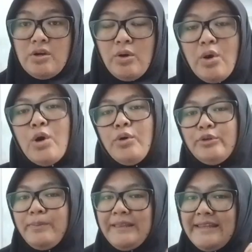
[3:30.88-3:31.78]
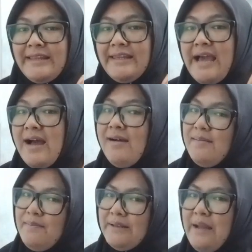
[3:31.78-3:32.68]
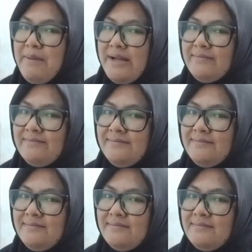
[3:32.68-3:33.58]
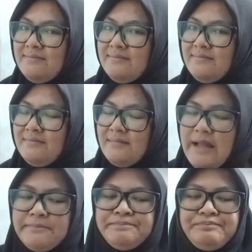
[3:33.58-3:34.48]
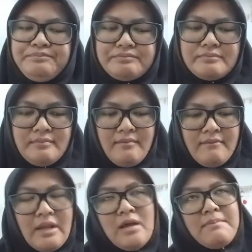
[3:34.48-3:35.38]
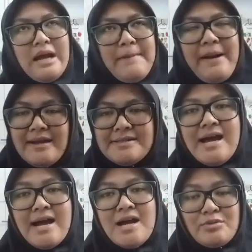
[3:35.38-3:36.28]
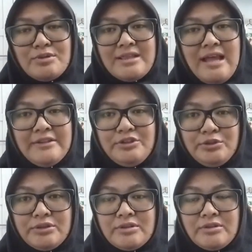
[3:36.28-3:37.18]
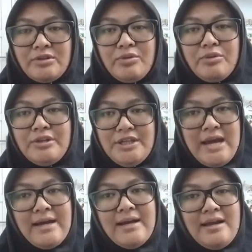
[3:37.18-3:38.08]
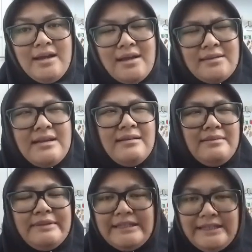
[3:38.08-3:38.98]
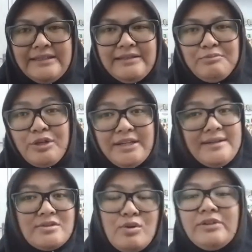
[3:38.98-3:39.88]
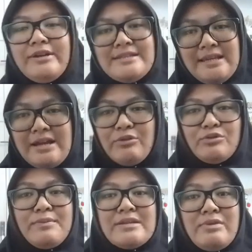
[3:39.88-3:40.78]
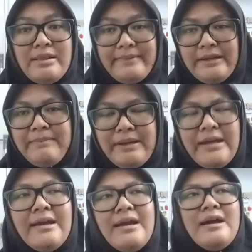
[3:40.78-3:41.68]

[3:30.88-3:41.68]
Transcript: so untuk pertanyaan yang pertama nah mengapa anda harus lanjut kuliah dalam hal ini mungkin S2 atau S3 untuk beasiswa LPDP